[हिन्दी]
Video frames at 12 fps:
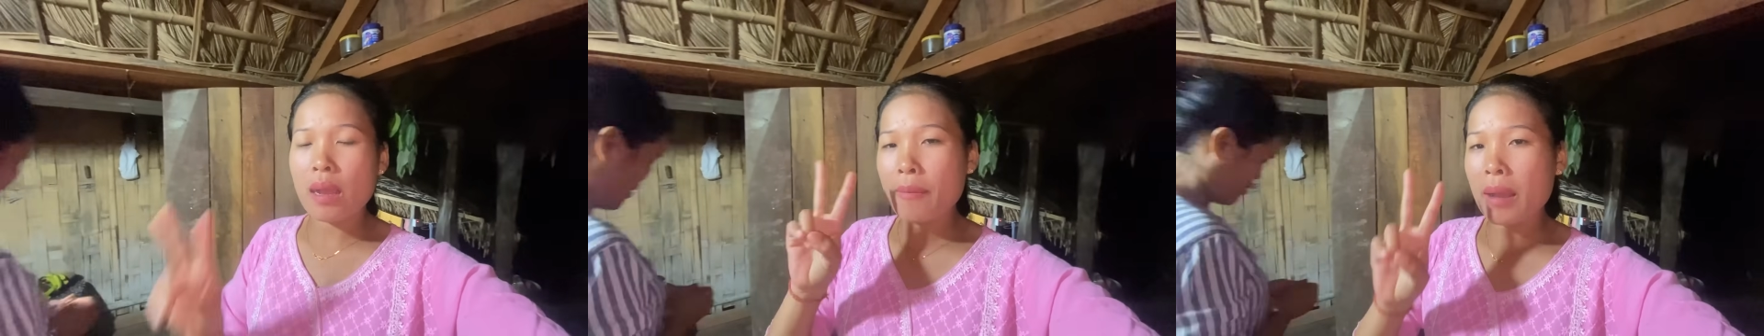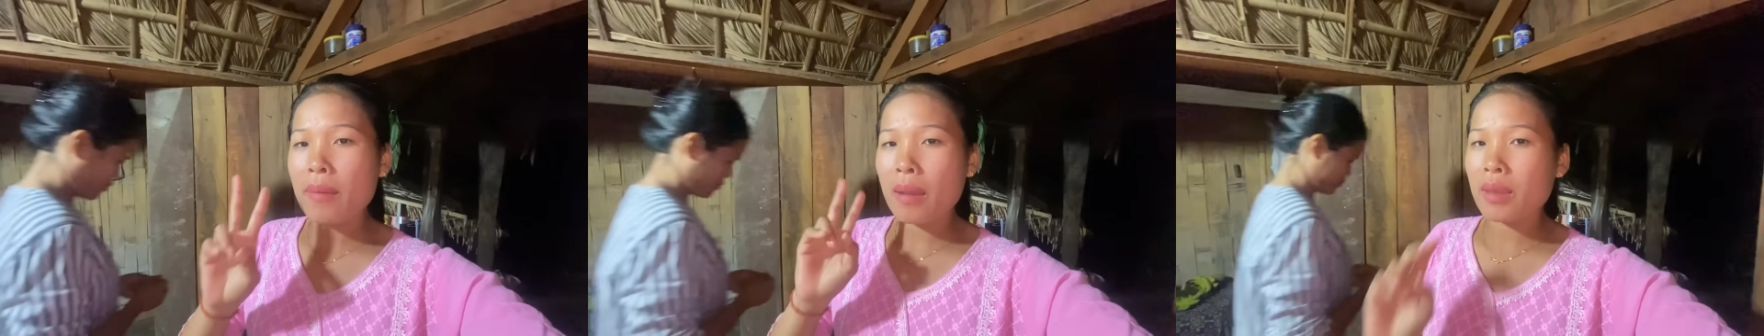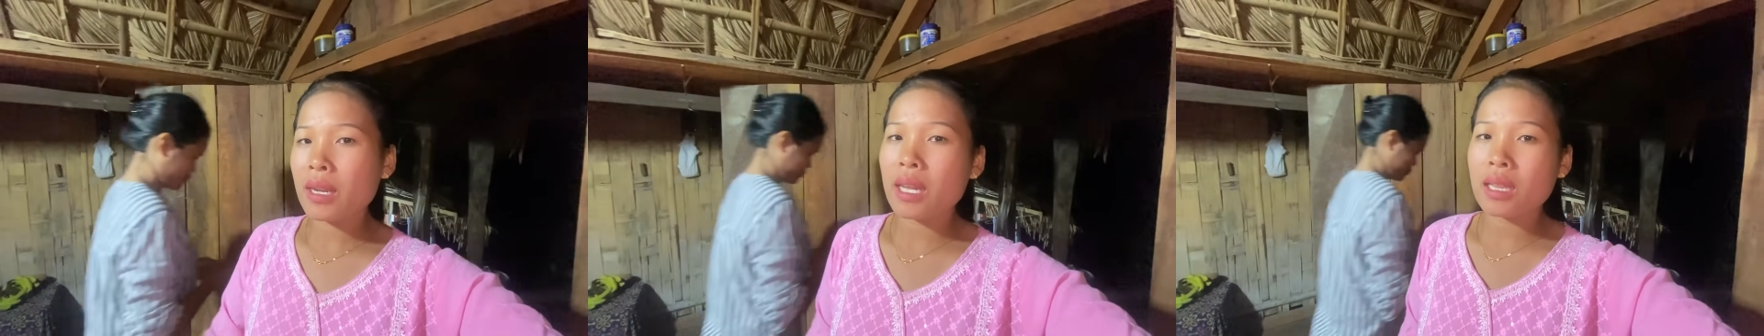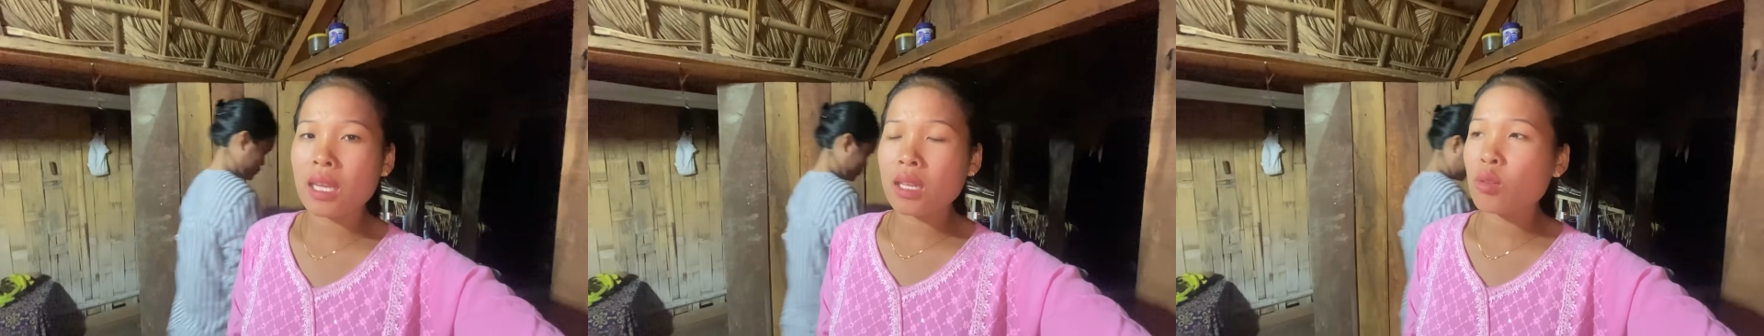मामा मामी
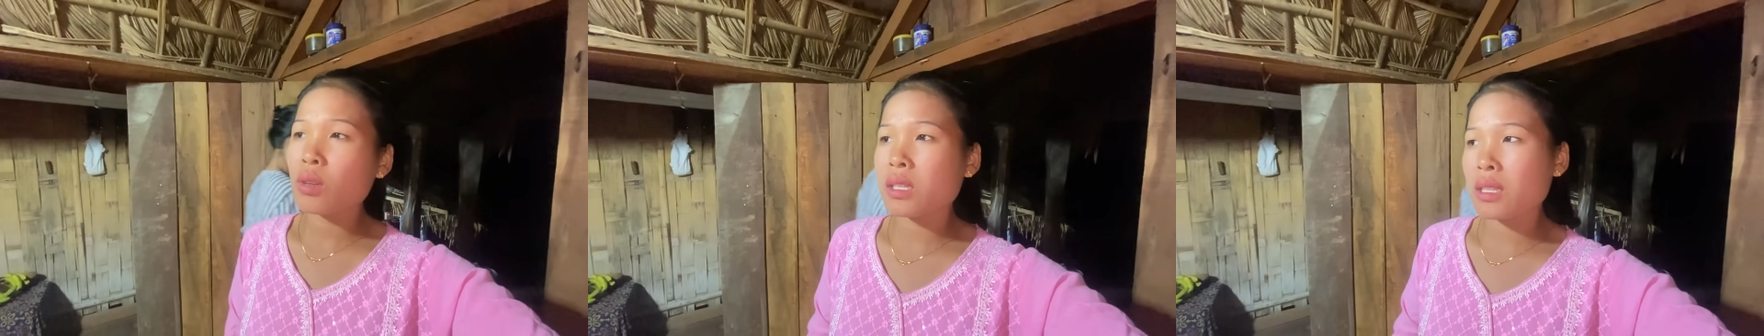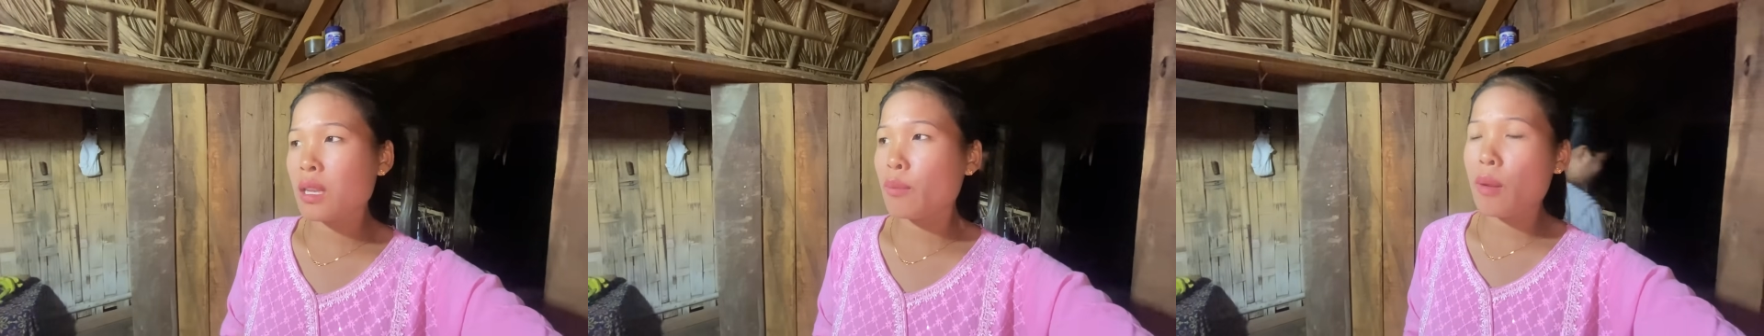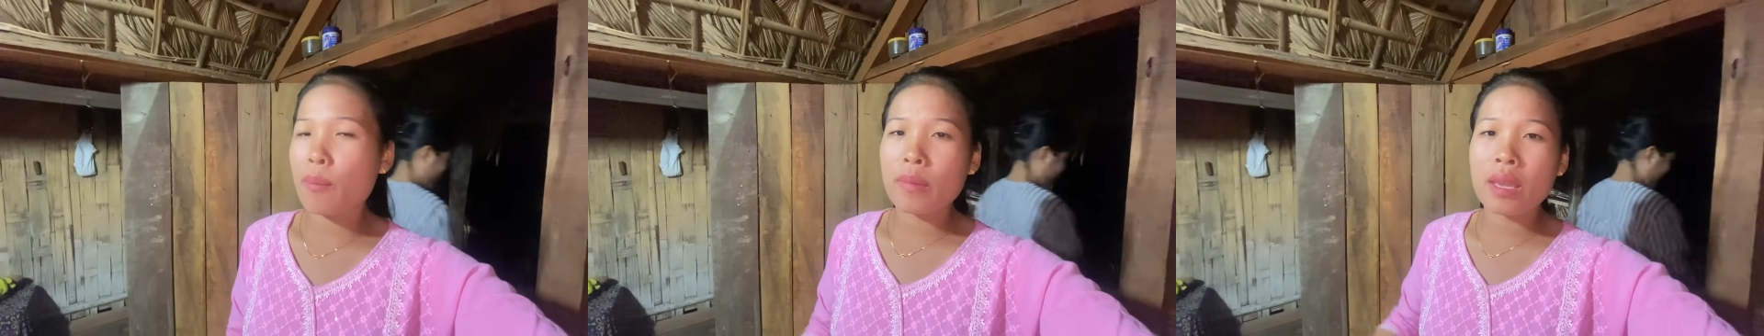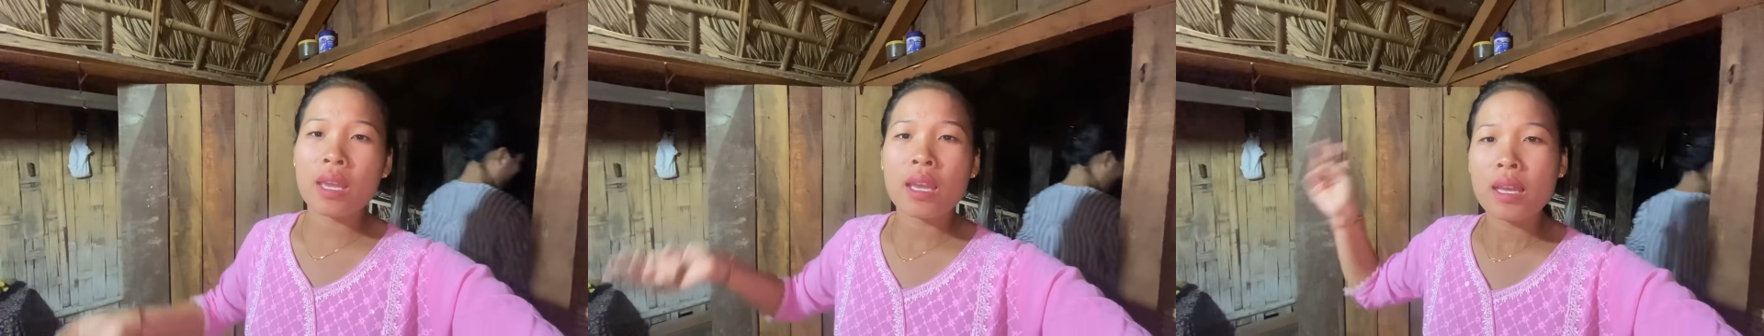रहते हैं तो इसलिए
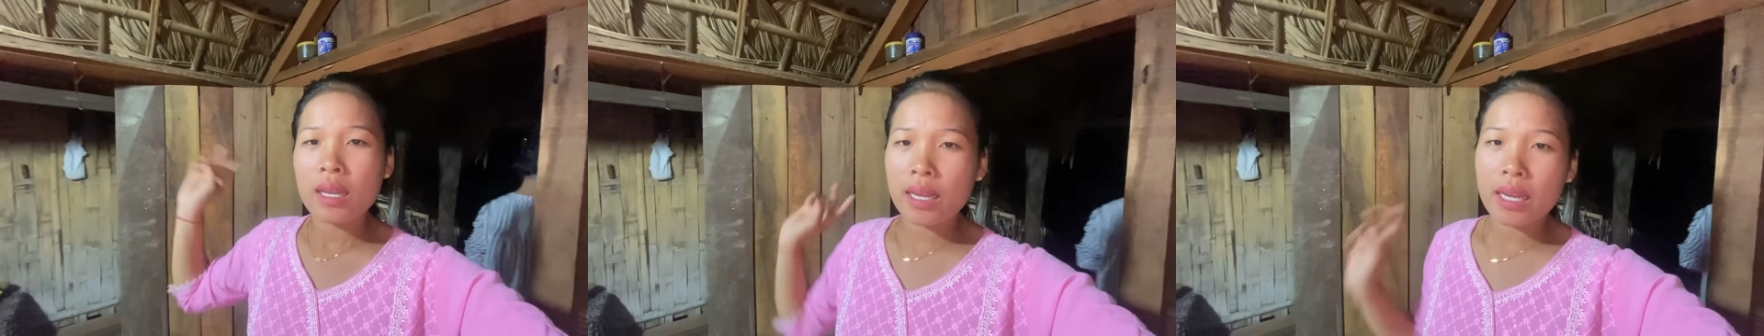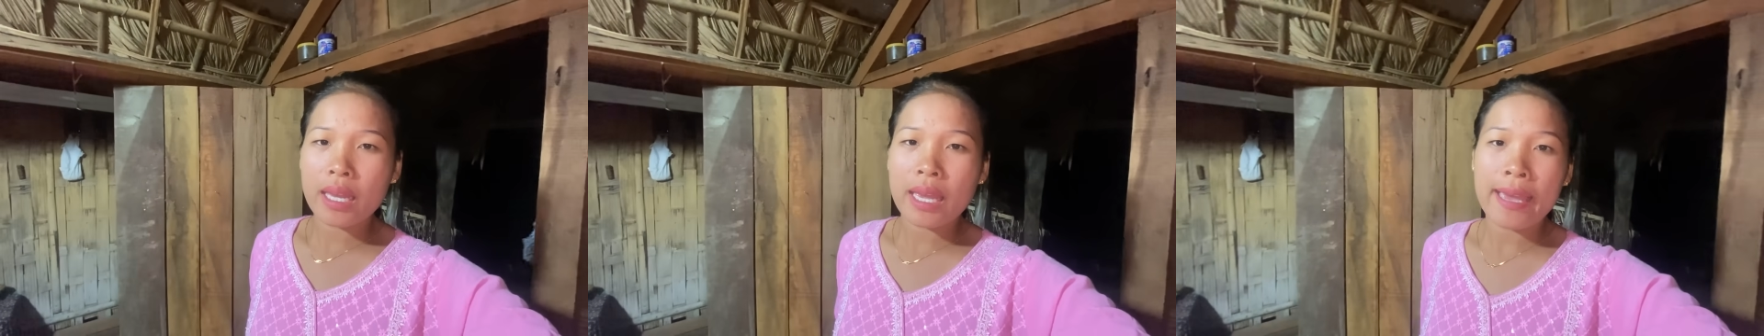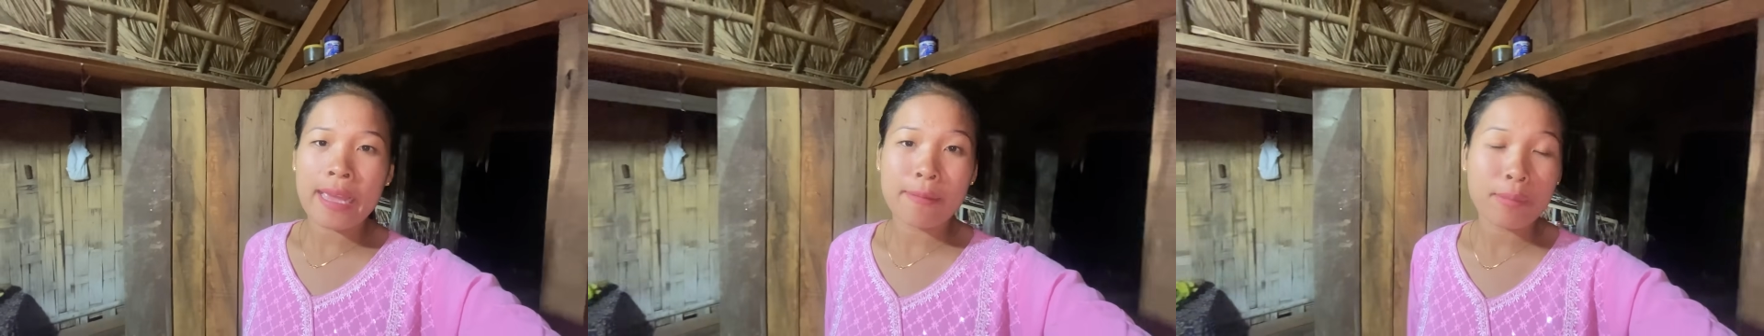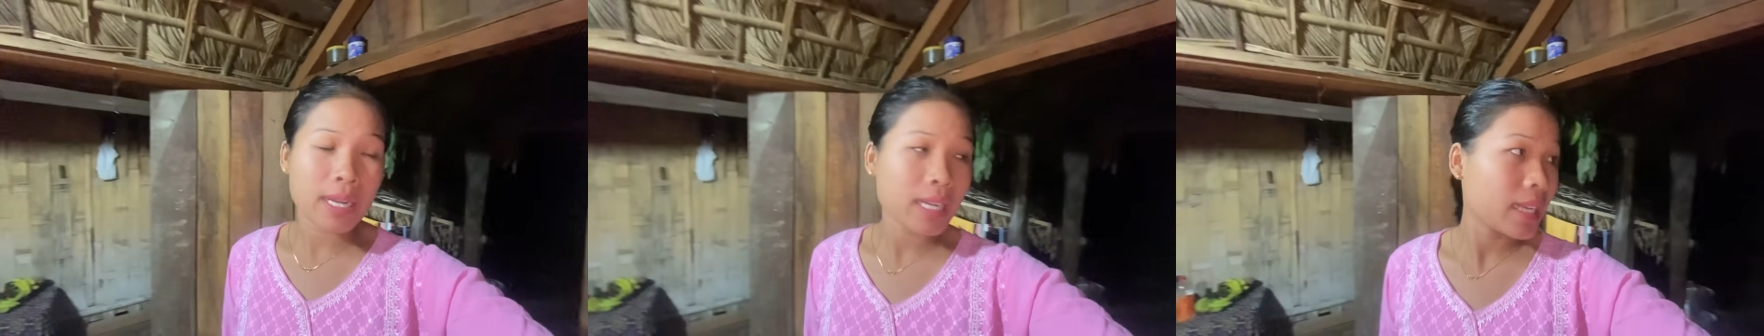मम्मी गई है
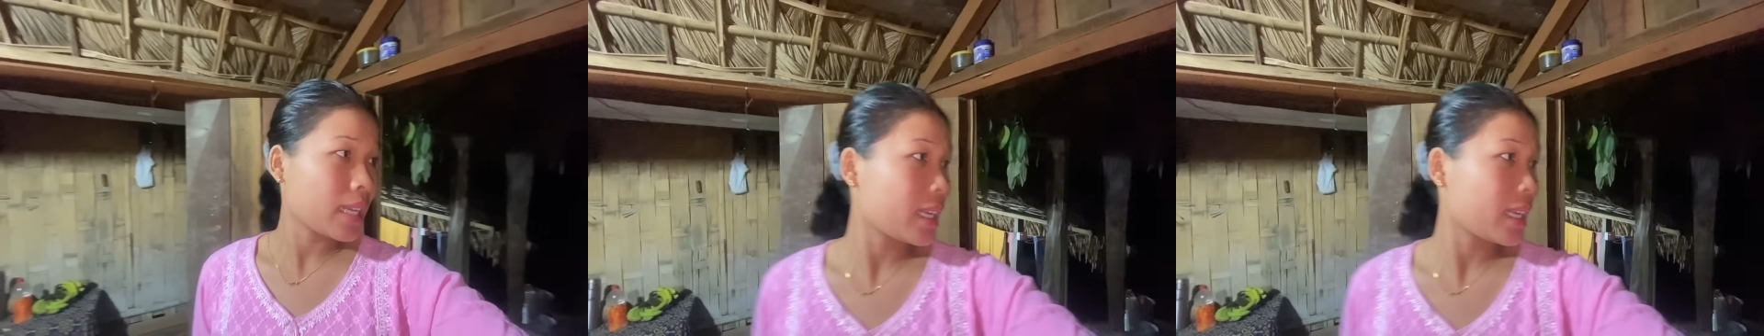हेल्प करने के